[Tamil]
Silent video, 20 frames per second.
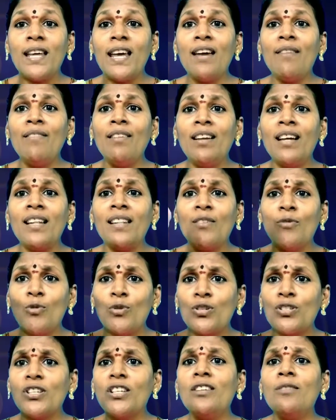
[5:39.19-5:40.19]
தேவையில்லாத
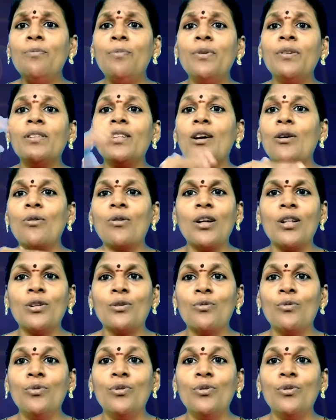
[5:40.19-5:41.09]
ஒரு செருப்பு இருந்தால் கூட அதை